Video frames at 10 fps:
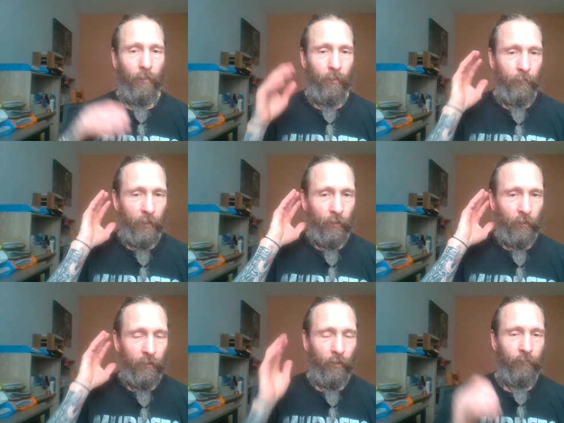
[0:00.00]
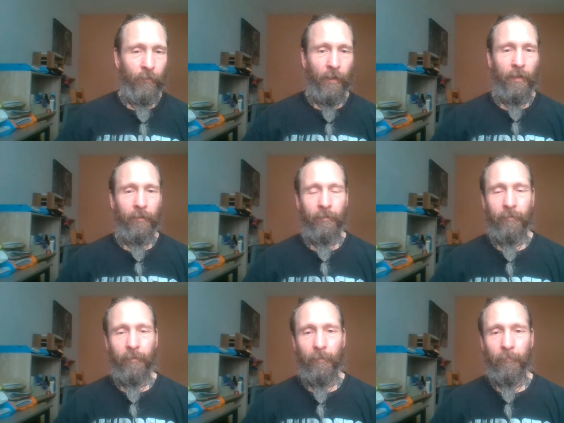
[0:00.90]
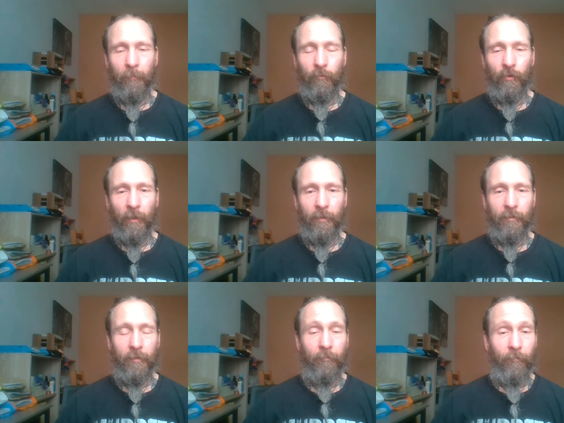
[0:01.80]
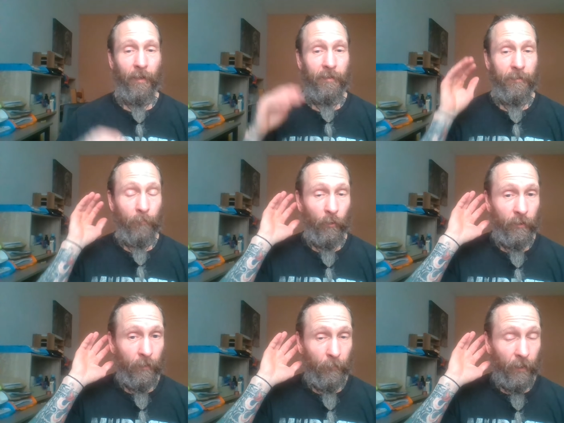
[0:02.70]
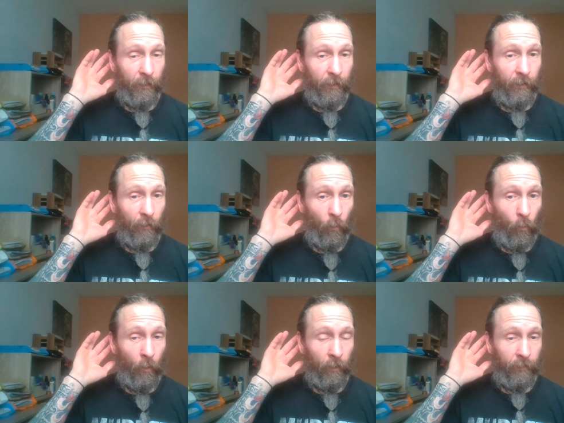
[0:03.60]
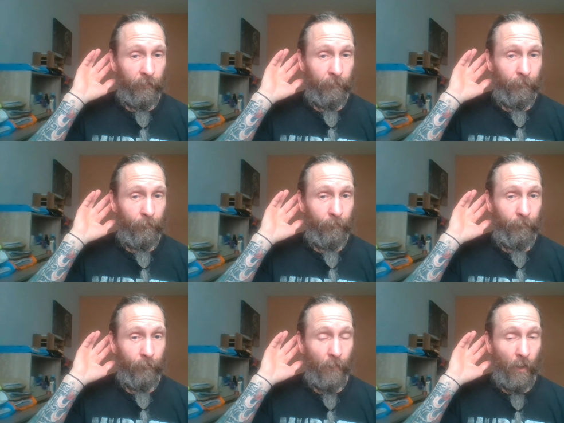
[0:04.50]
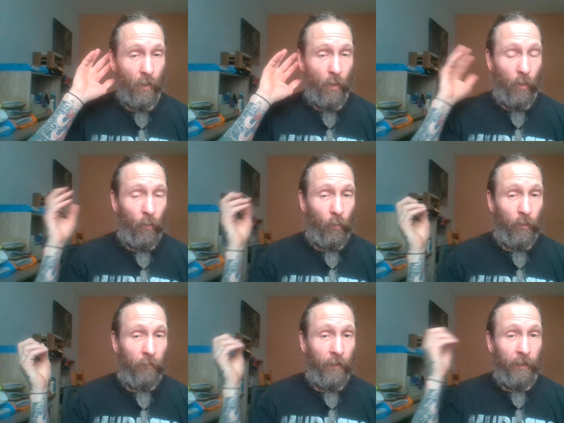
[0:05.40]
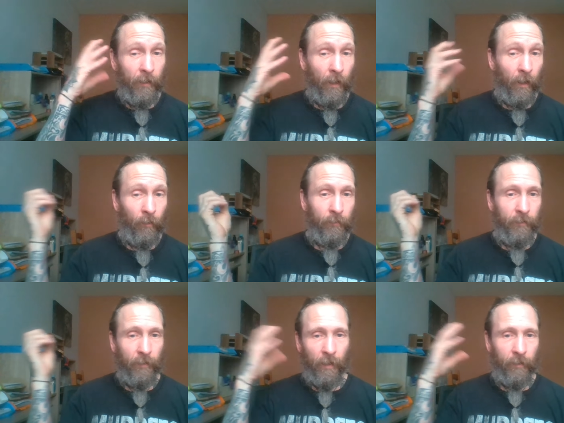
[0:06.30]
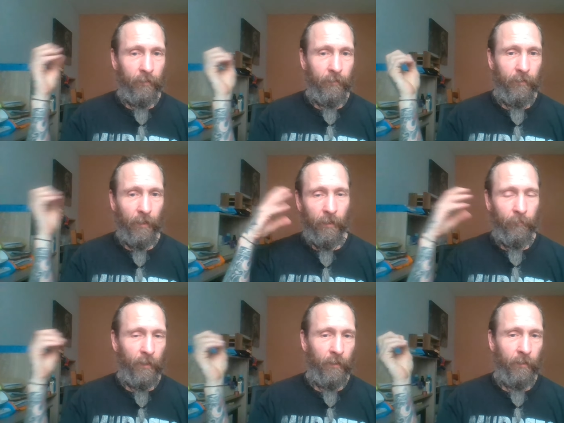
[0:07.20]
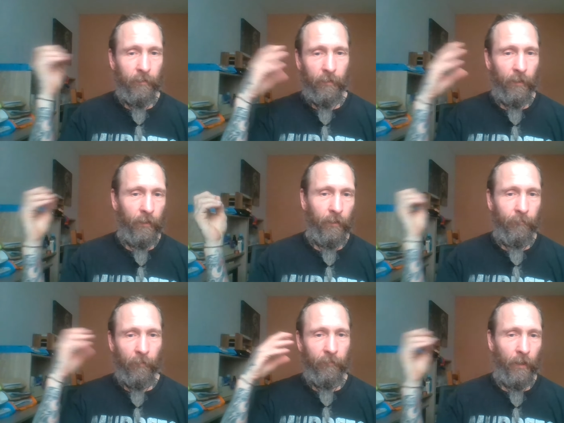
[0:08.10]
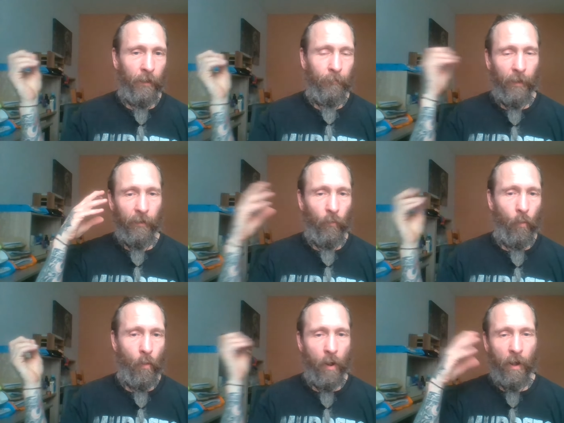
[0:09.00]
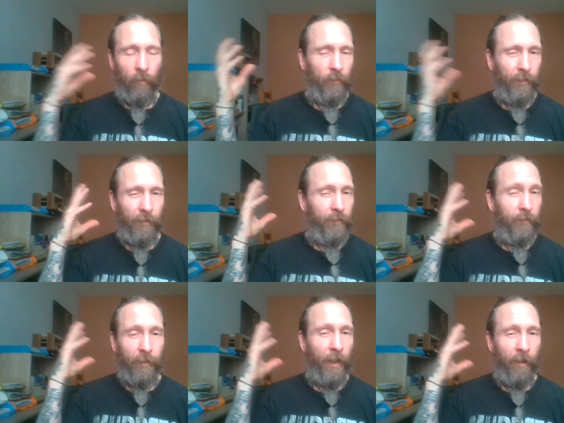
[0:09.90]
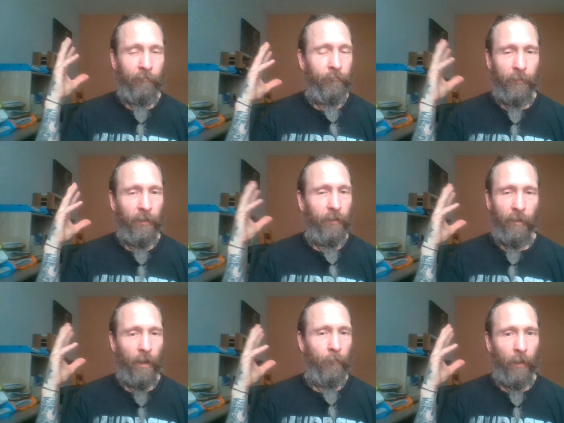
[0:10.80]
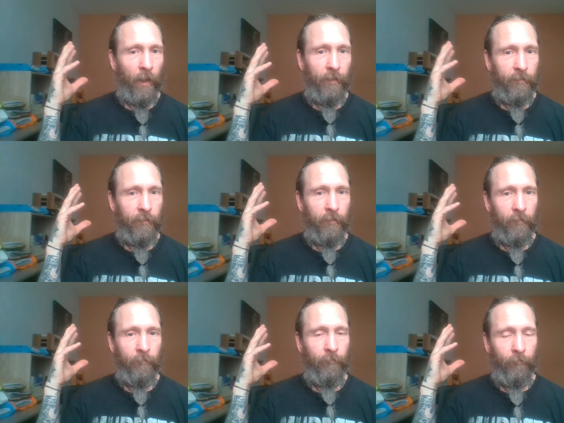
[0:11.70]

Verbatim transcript: Und man könnte auch fragen, neben dem Stress, was möchte man nicht hören? Oder welche Aussagen, Themen dringen immer wieder an mein Ohr und das nervt mich dermaßen,